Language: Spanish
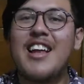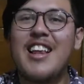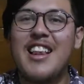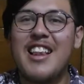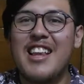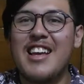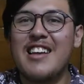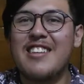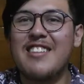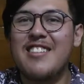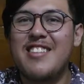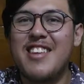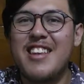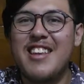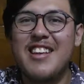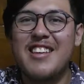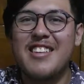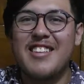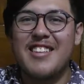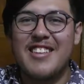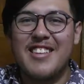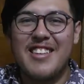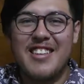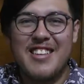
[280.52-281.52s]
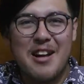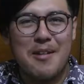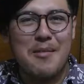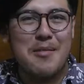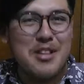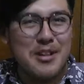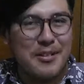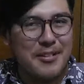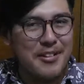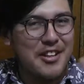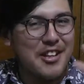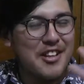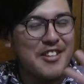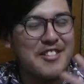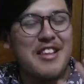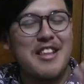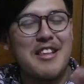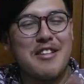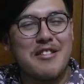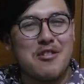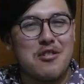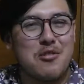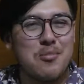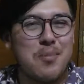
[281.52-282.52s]
Las escenas. Estamos hablando de escenas
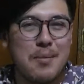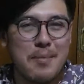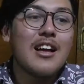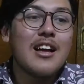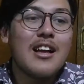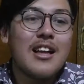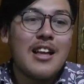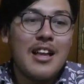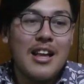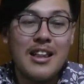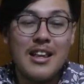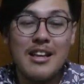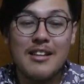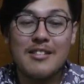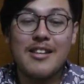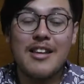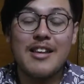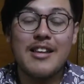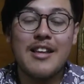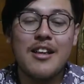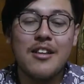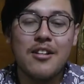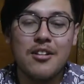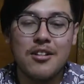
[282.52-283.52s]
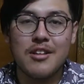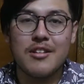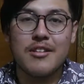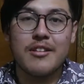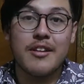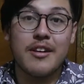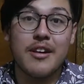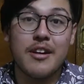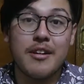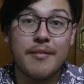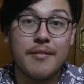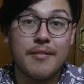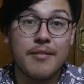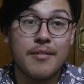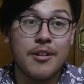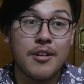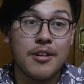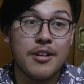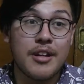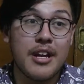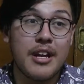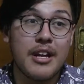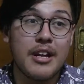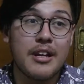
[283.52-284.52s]
de Superman. En la escena donde,
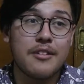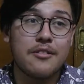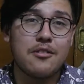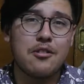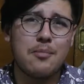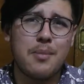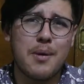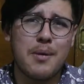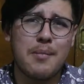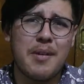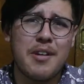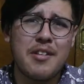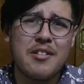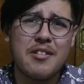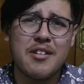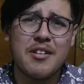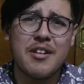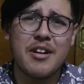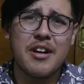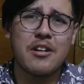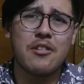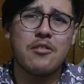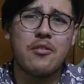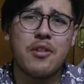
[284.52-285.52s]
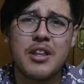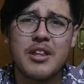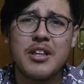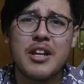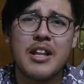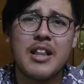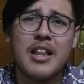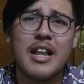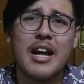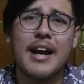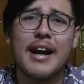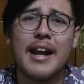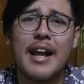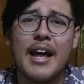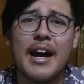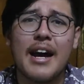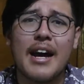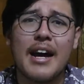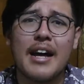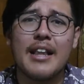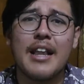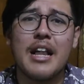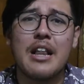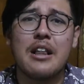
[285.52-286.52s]
donde Superman se reencuentra en la granja
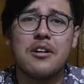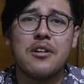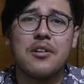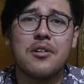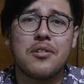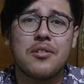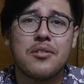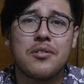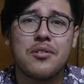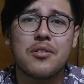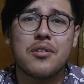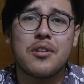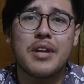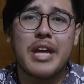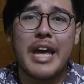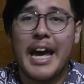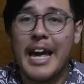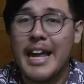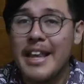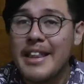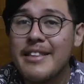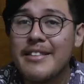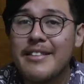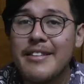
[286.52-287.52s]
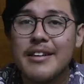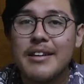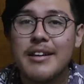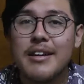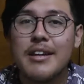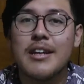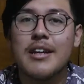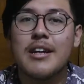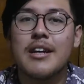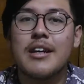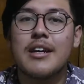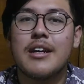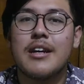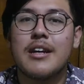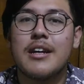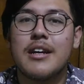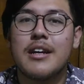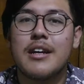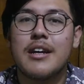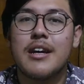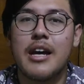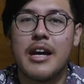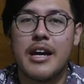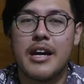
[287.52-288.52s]
de los Kent.
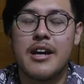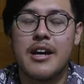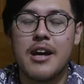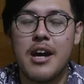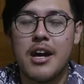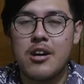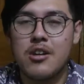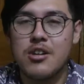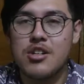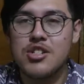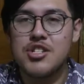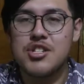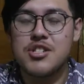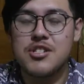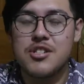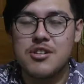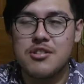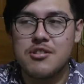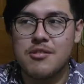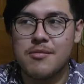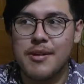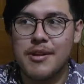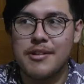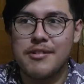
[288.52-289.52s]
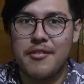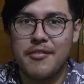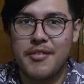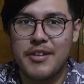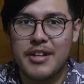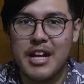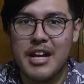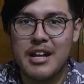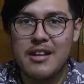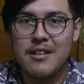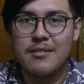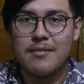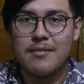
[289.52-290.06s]
Que hay un chiste sobre eso al final